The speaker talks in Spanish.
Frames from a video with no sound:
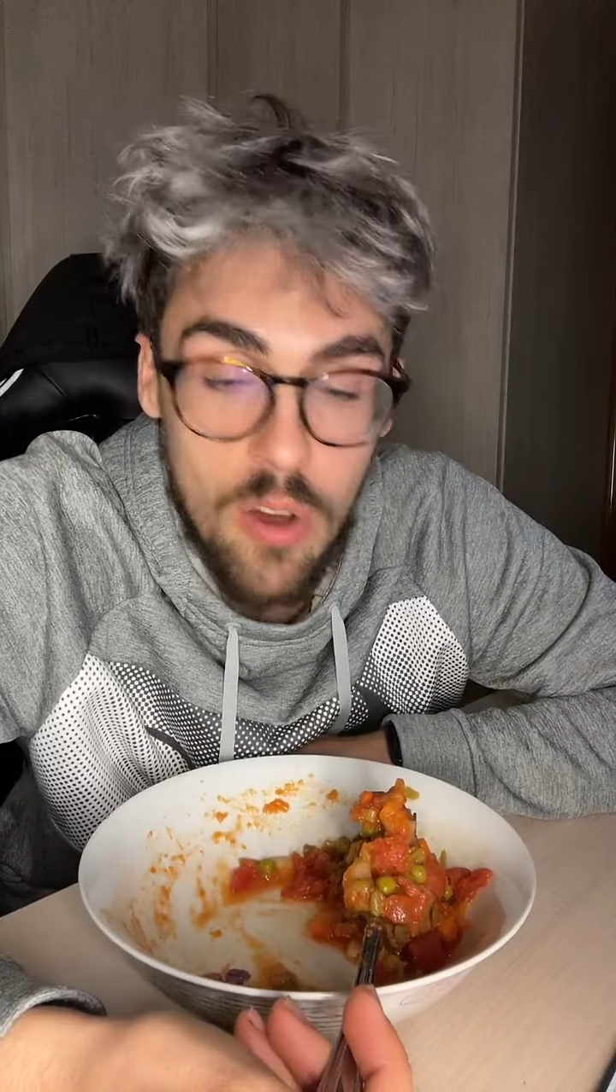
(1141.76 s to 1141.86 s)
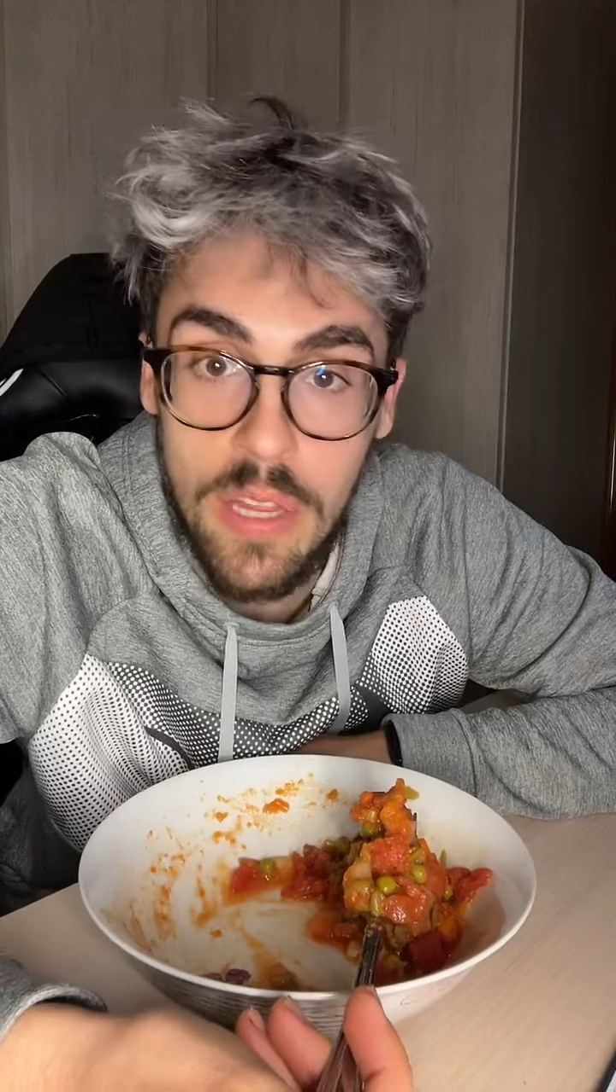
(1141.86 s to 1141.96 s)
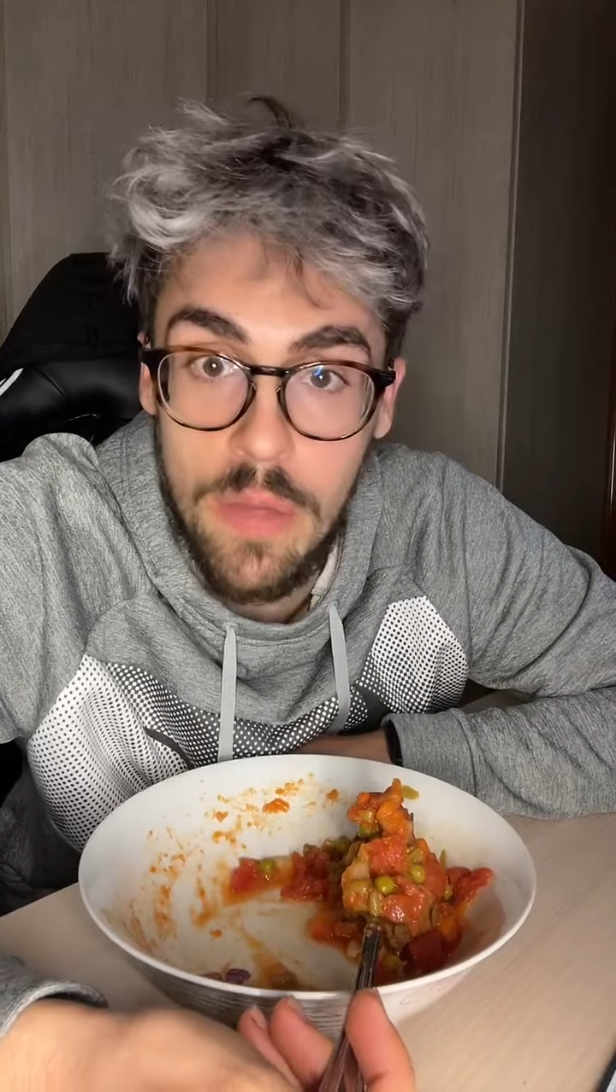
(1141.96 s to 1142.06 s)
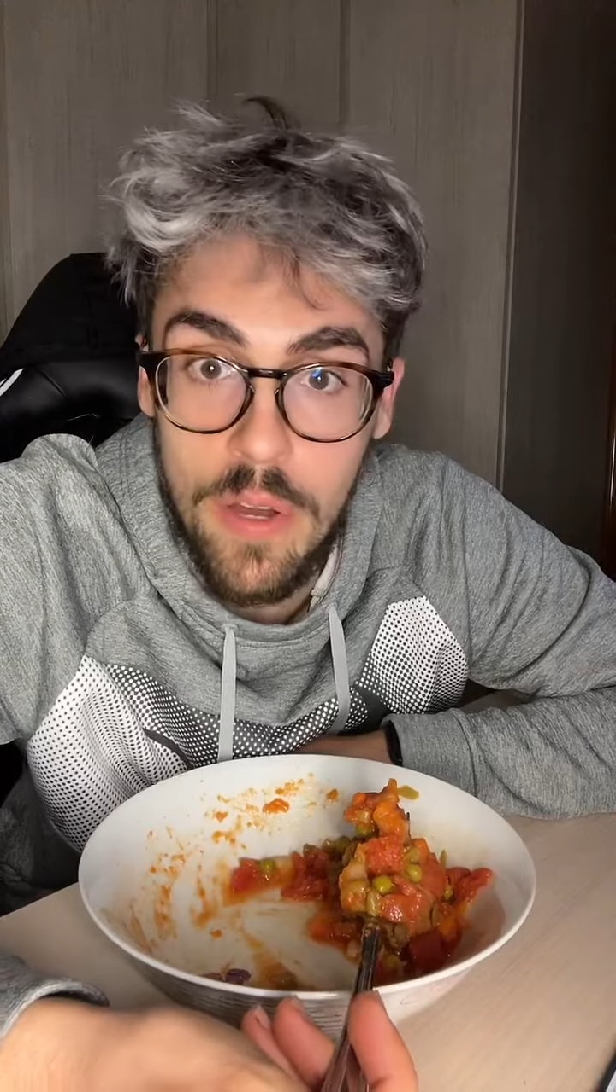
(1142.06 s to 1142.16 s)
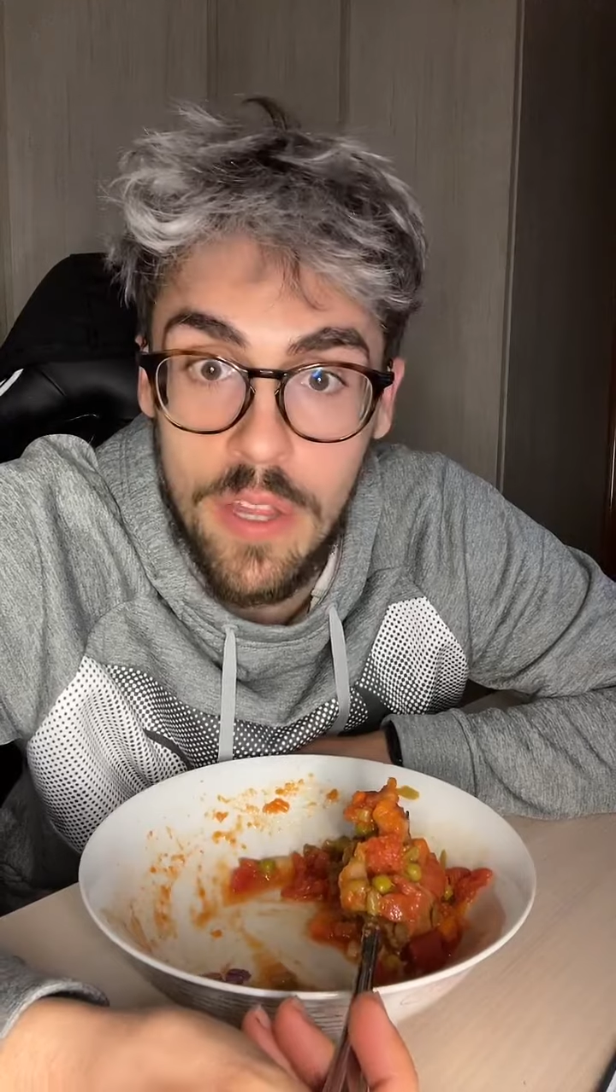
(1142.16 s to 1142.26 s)
los
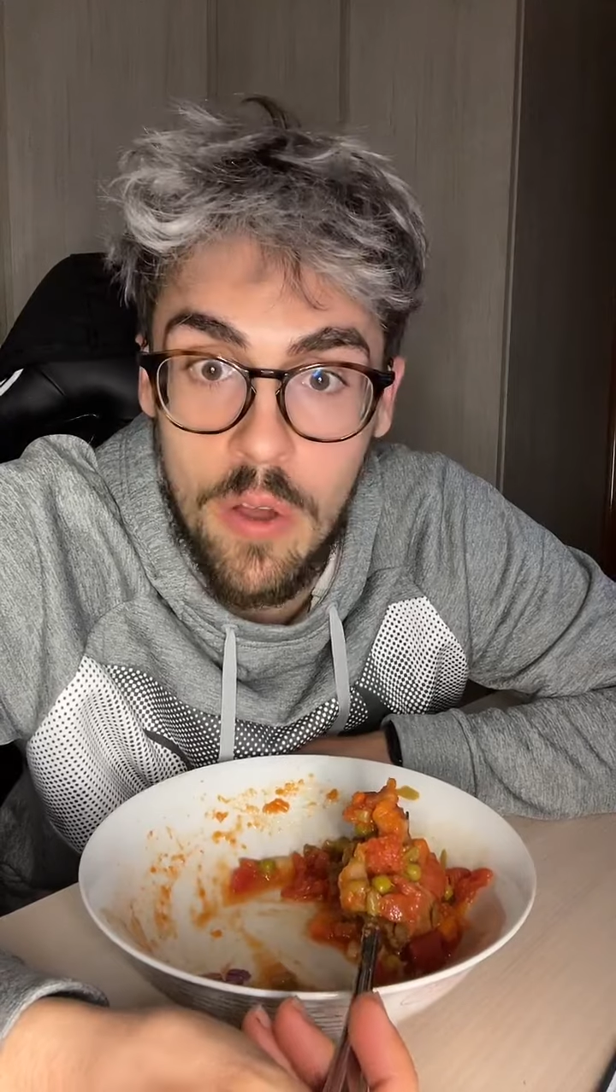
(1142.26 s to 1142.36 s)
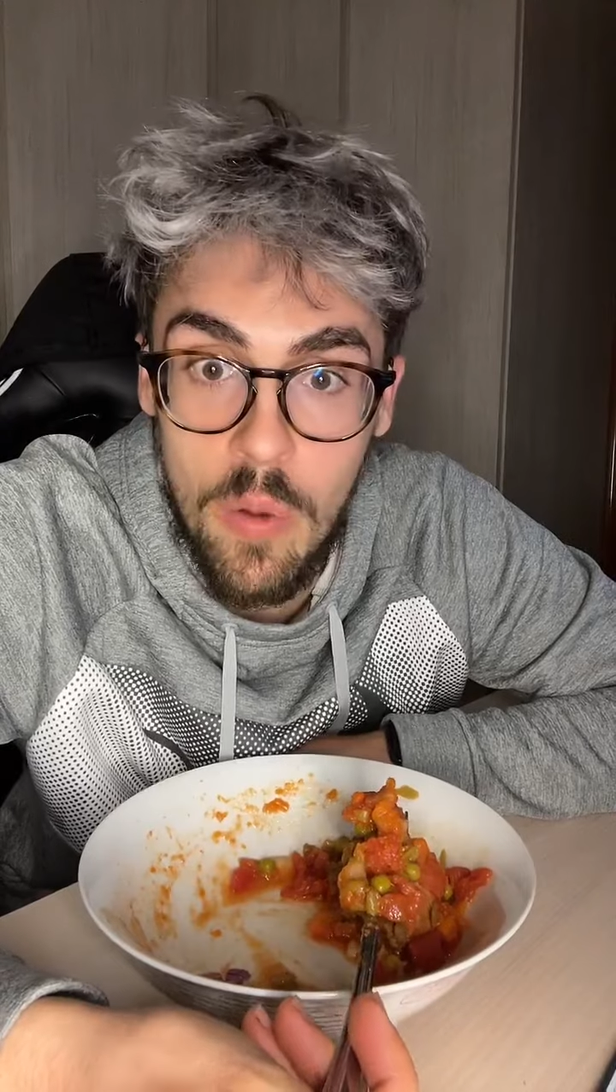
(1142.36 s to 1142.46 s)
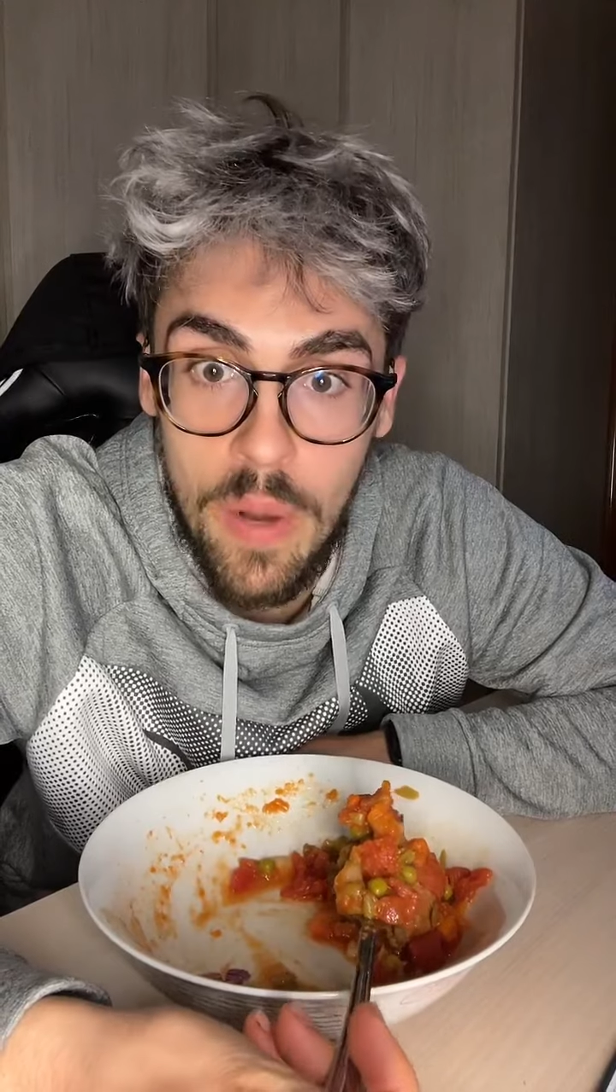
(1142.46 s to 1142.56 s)
objetivos que tengo